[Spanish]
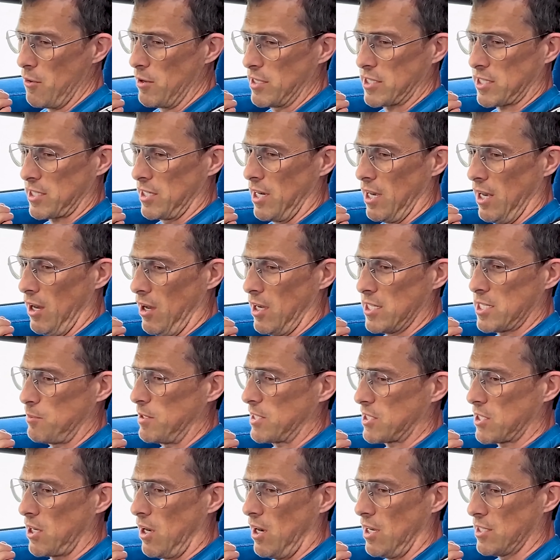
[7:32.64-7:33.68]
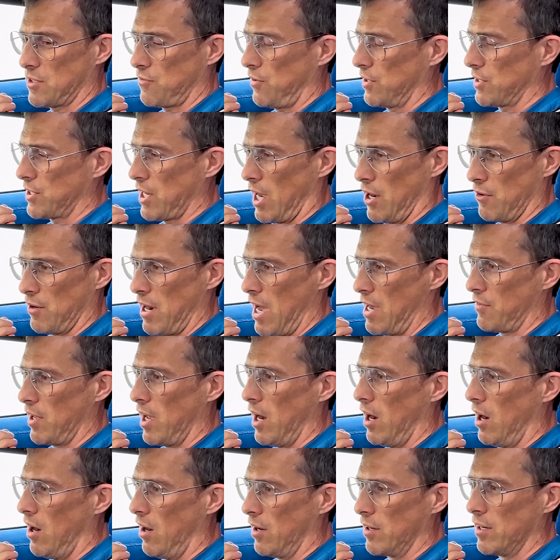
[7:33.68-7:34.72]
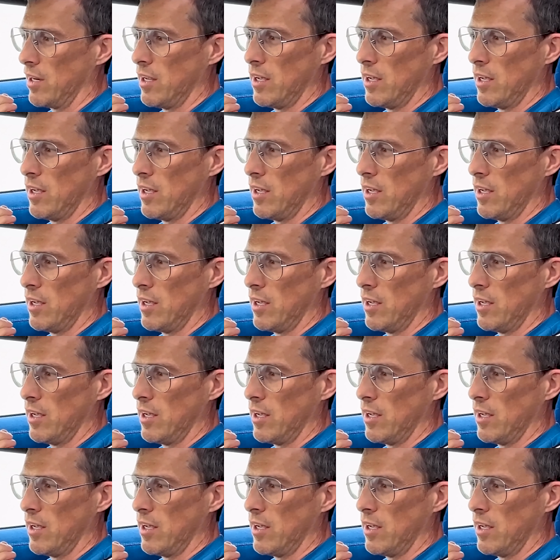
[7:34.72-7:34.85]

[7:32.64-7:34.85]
O sea, sé que las llantas se van a prender en llamas si no lo prendo.